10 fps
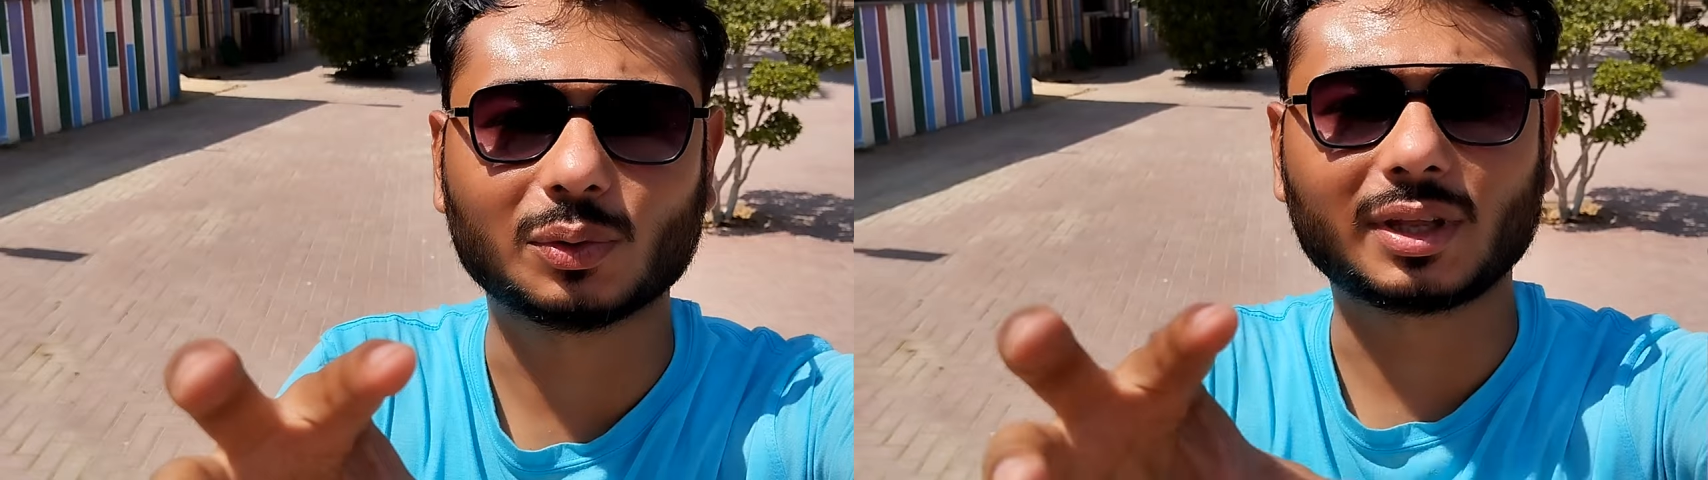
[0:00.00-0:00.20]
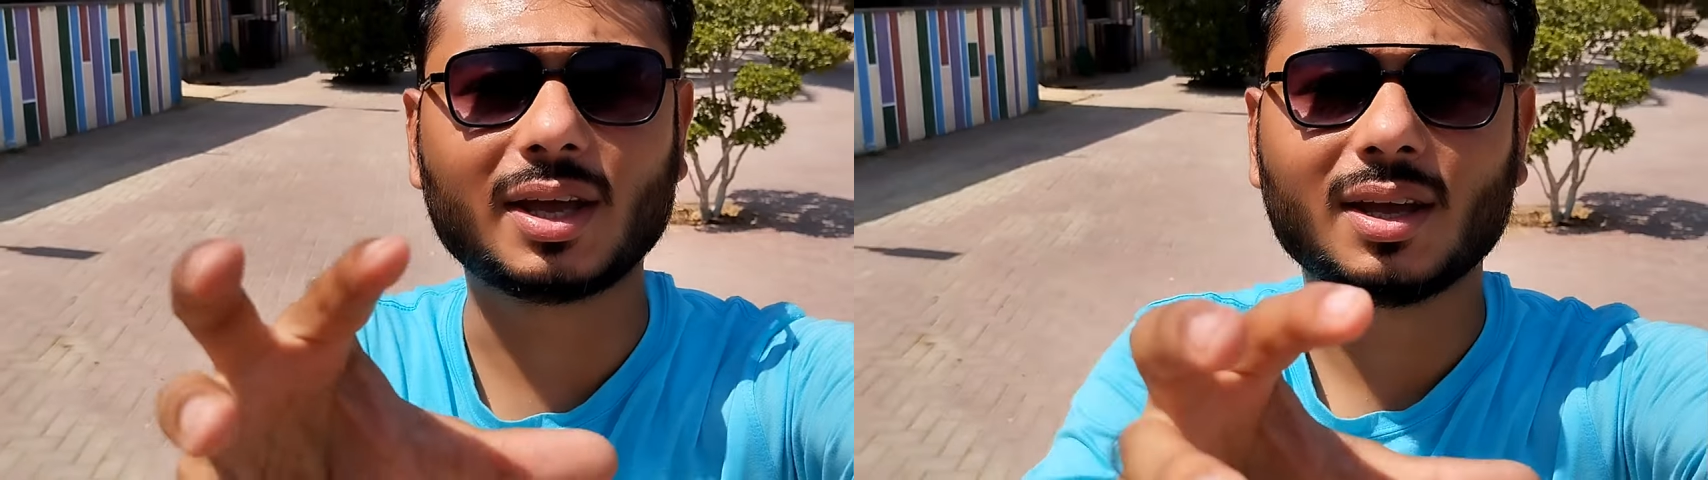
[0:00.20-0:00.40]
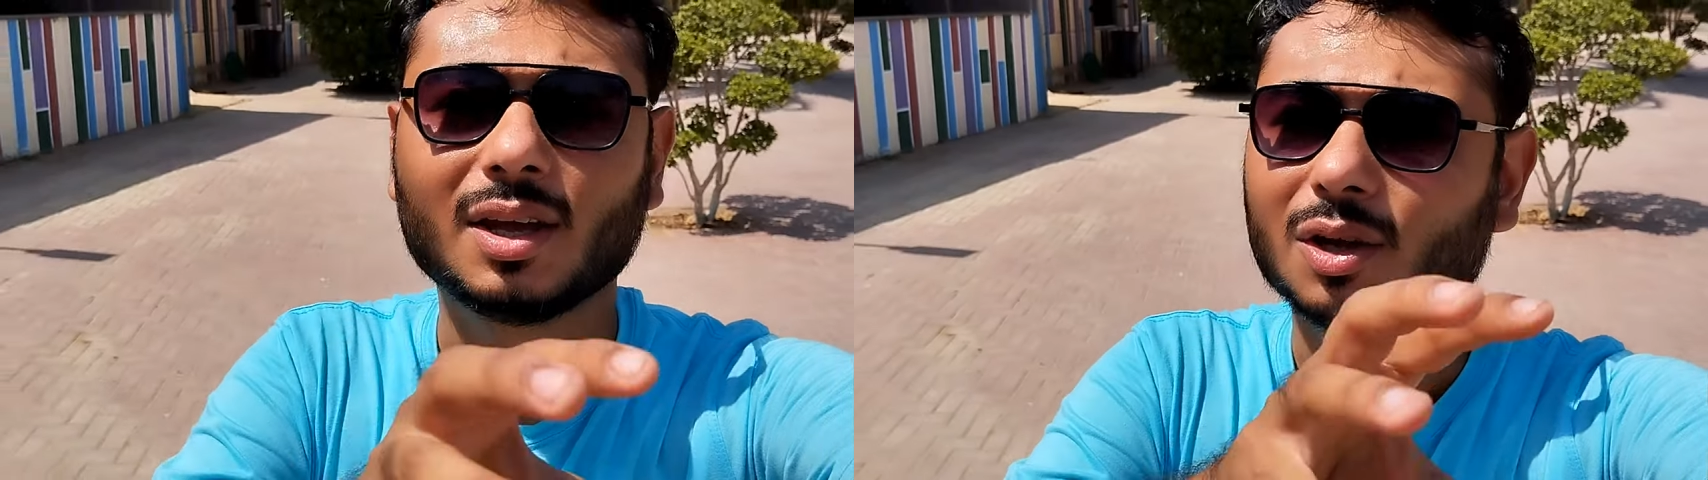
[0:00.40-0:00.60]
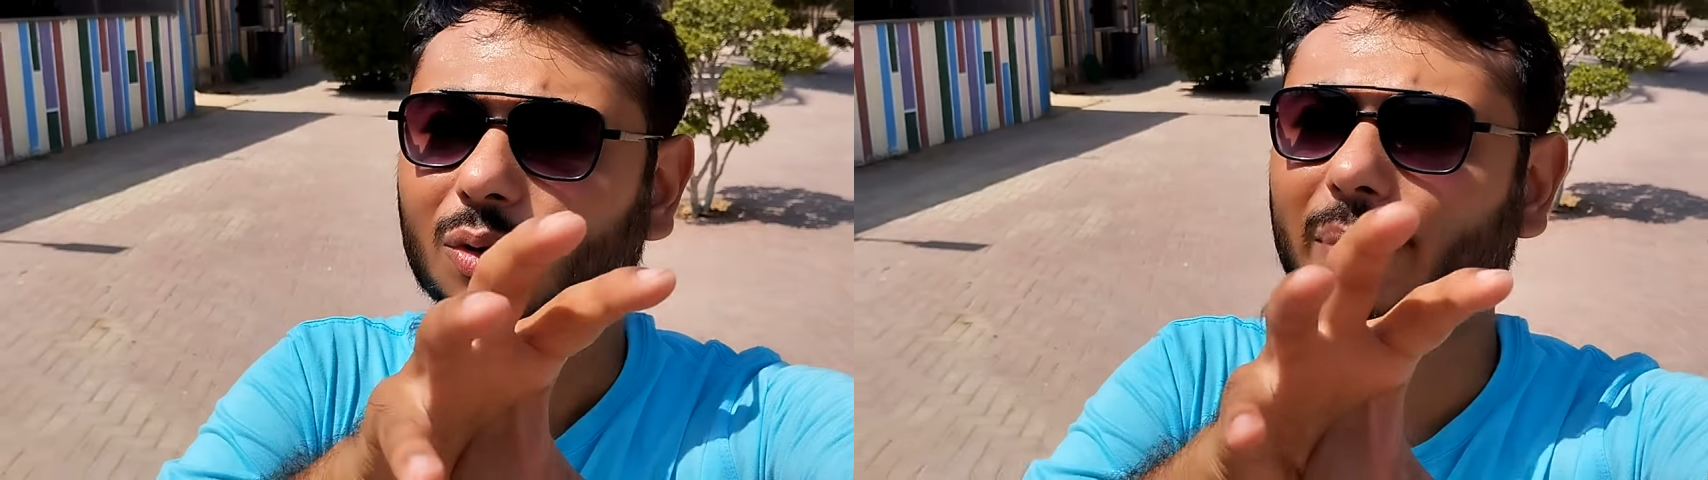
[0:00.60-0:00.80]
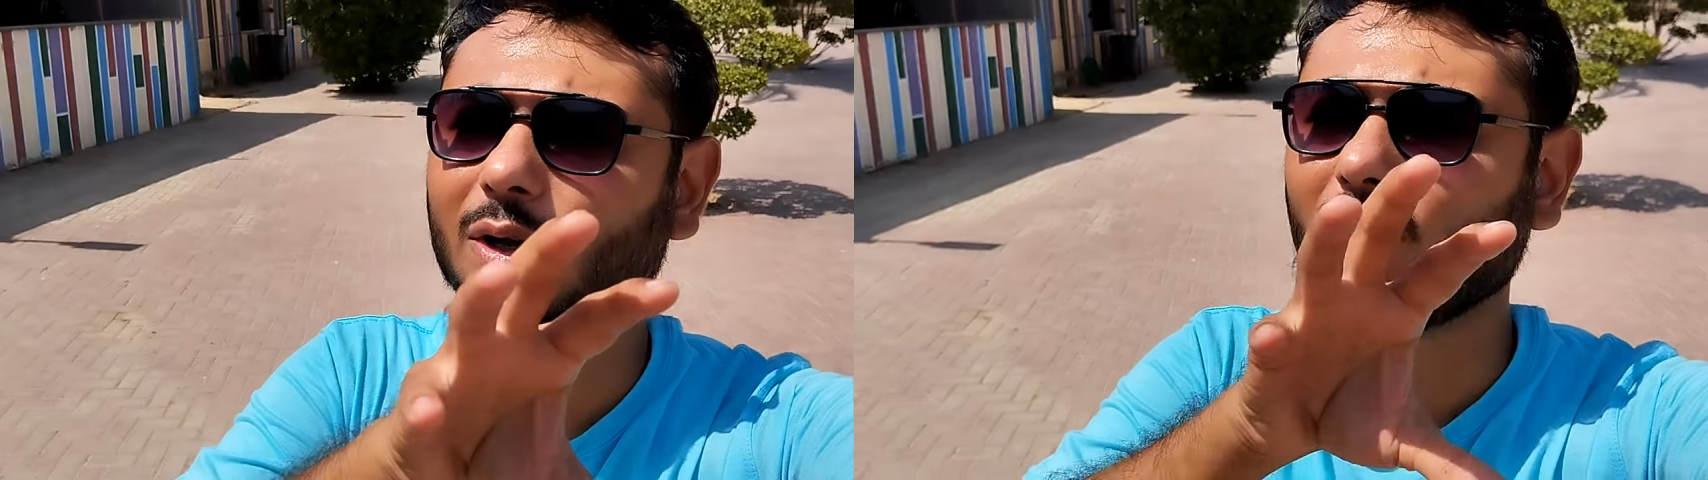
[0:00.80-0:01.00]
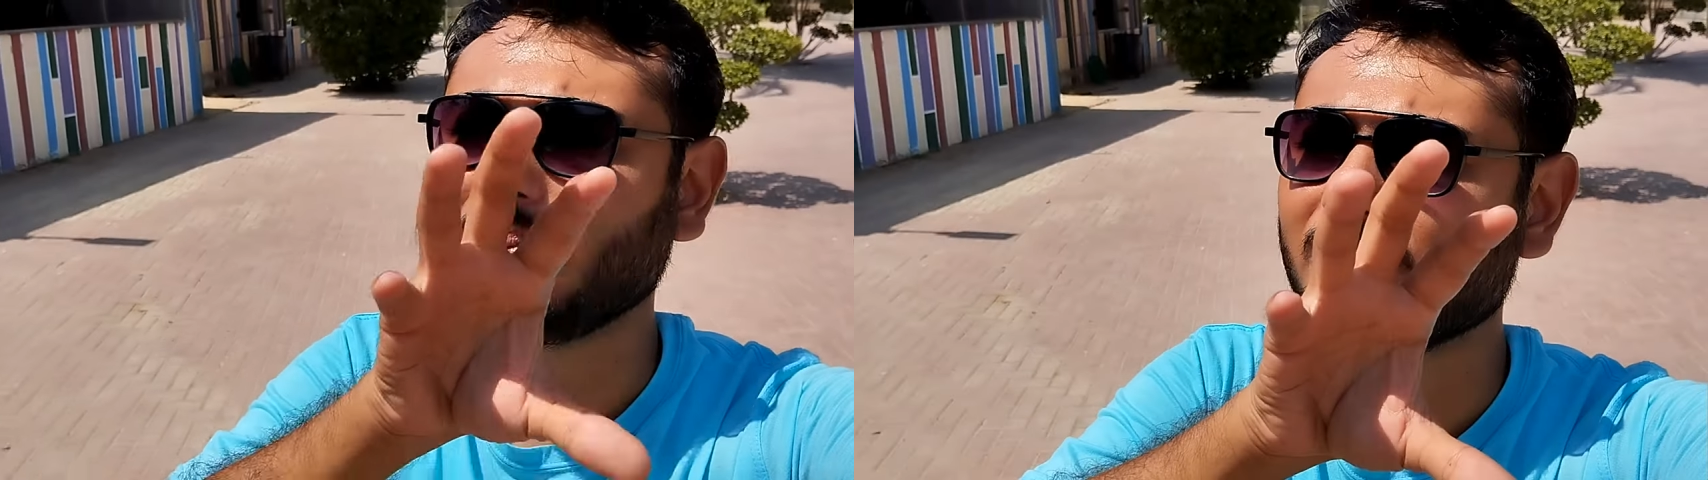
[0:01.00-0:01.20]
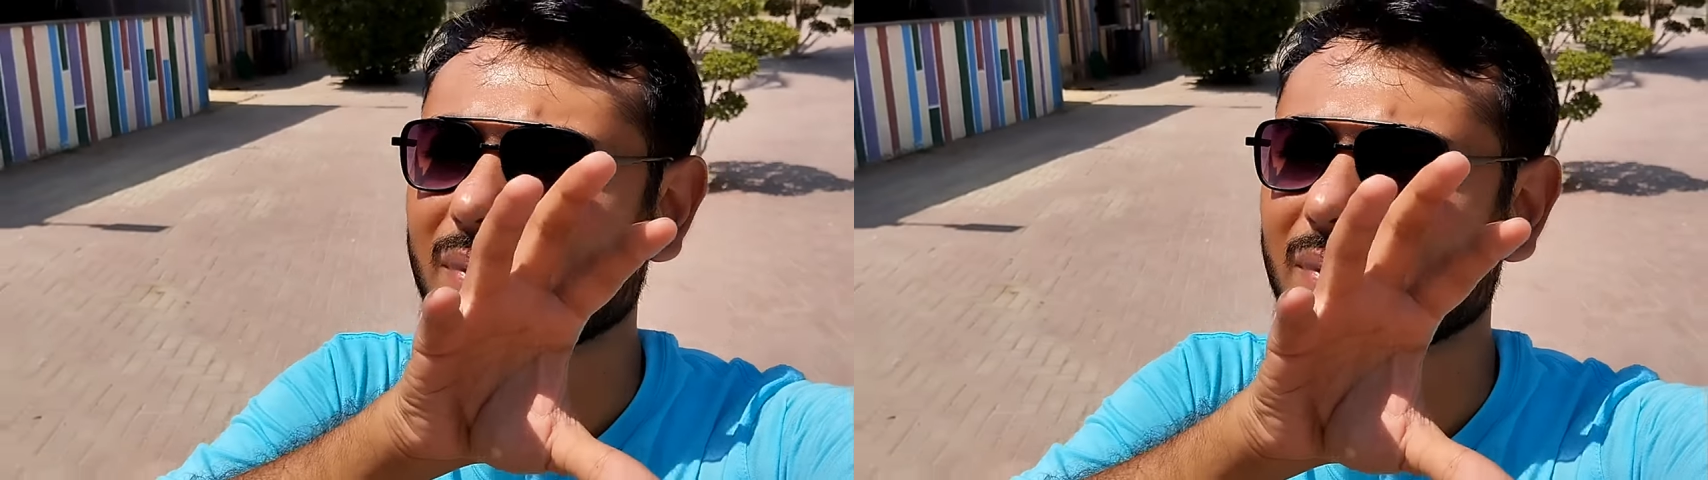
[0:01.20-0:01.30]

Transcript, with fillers: होते हैं बिल्कुल